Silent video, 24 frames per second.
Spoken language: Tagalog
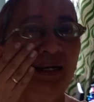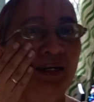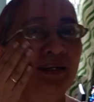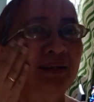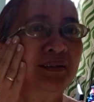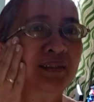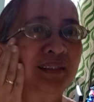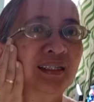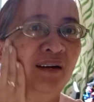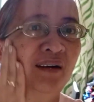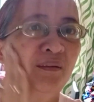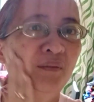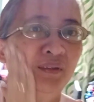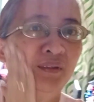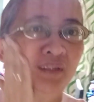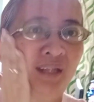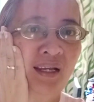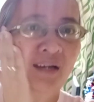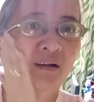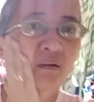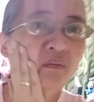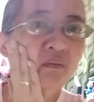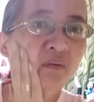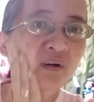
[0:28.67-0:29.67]
kayo sa akong
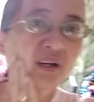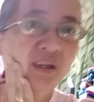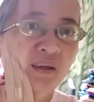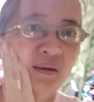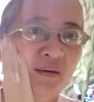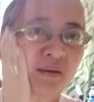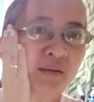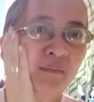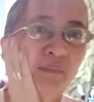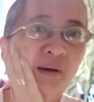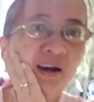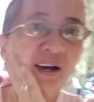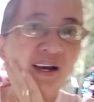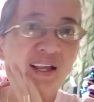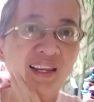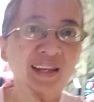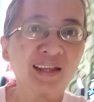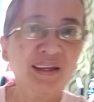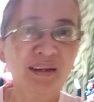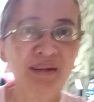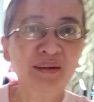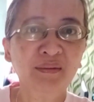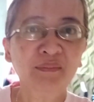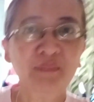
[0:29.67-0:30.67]
dagway. Ay, bahala
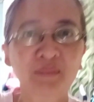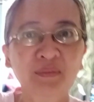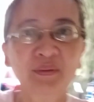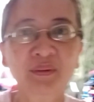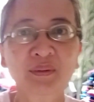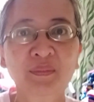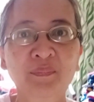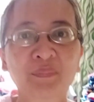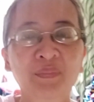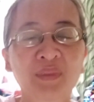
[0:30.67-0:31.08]
na mo.